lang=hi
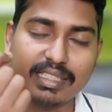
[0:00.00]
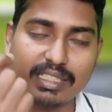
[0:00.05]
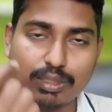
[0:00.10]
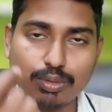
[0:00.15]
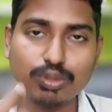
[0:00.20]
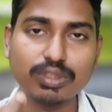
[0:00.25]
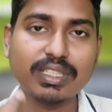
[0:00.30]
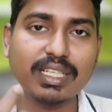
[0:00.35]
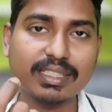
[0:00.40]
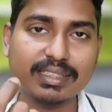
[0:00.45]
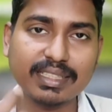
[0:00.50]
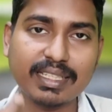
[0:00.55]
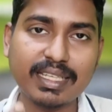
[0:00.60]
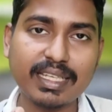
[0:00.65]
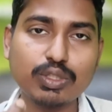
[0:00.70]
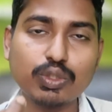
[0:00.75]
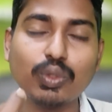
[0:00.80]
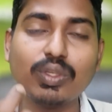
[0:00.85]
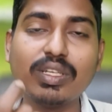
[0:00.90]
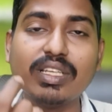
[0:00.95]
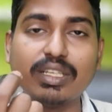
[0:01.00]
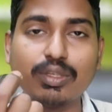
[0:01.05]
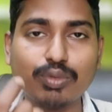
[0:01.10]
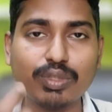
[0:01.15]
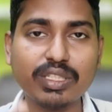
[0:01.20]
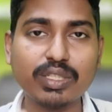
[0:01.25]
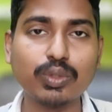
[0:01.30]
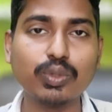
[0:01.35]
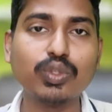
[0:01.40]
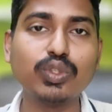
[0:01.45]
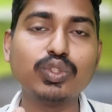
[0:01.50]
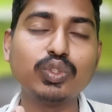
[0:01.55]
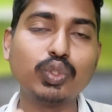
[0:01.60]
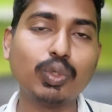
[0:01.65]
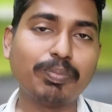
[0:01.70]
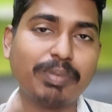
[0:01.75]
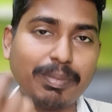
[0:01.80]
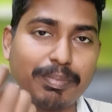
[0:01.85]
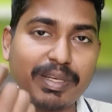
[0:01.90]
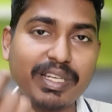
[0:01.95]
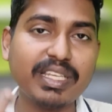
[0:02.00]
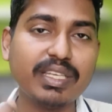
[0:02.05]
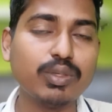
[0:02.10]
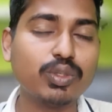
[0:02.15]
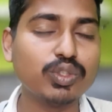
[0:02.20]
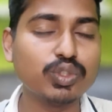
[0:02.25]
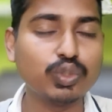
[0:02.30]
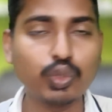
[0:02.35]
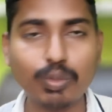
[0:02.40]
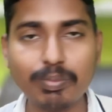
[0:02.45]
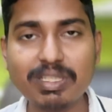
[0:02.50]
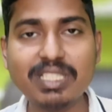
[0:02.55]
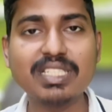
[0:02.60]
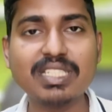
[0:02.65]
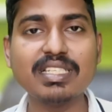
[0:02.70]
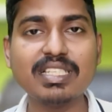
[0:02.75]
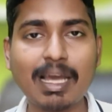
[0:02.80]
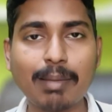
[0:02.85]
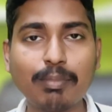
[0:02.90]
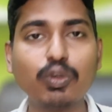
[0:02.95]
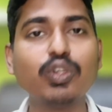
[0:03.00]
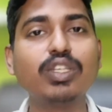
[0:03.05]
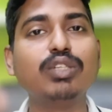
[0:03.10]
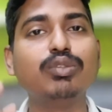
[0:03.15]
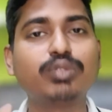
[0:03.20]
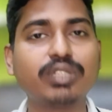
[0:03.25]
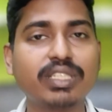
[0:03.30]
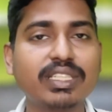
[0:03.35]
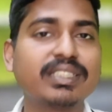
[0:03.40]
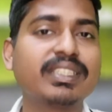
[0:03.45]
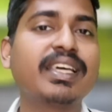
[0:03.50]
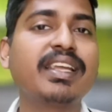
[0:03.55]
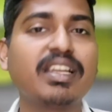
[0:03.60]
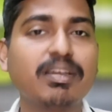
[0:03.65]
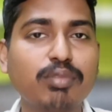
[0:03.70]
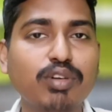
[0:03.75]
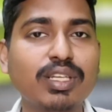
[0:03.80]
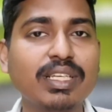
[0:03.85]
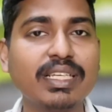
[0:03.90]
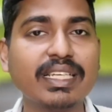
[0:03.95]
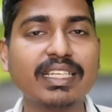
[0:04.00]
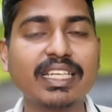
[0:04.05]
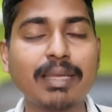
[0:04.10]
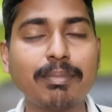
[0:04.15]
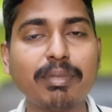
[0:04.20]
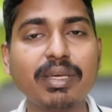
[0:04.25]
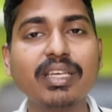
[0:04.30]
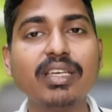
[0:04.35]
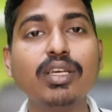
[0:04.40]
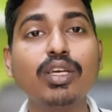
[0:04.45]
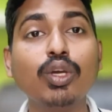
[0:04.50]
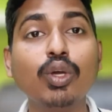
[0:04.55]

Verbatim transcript: यूज करते हैं जो लिक्विड हो जो पीपीडी हो जो भी चीज हम लोग यूज करते हैं रिवॉल्विंग के टाइम में